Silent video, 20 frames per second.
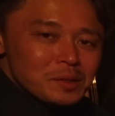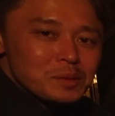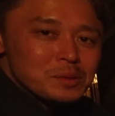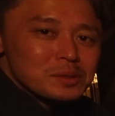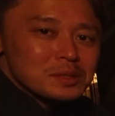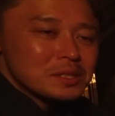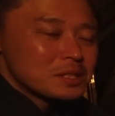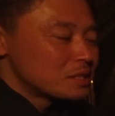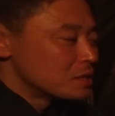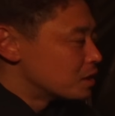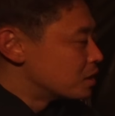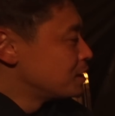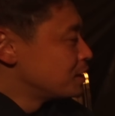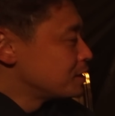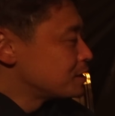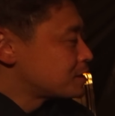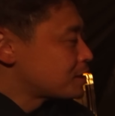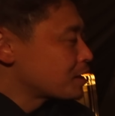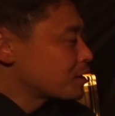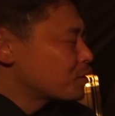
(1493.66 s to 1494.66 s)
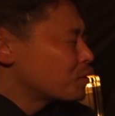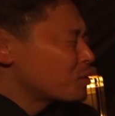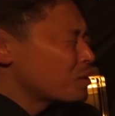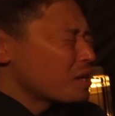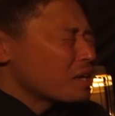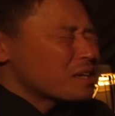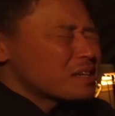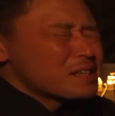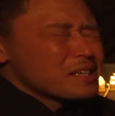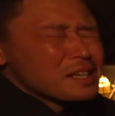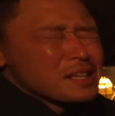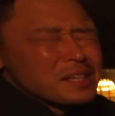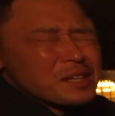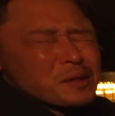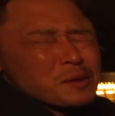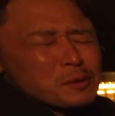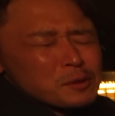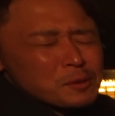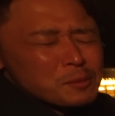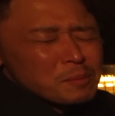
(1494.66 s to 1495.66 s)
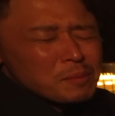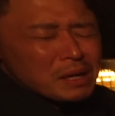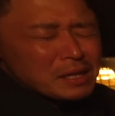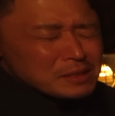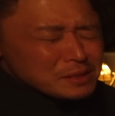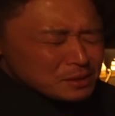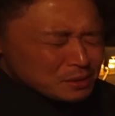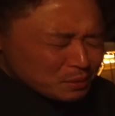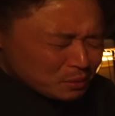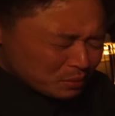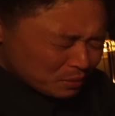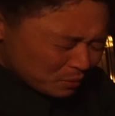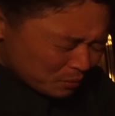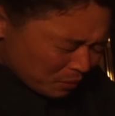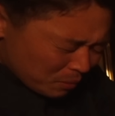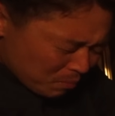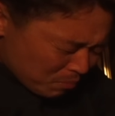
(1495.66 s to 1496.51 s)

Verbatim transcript: 高すぎじゃん1500円でこの満足度は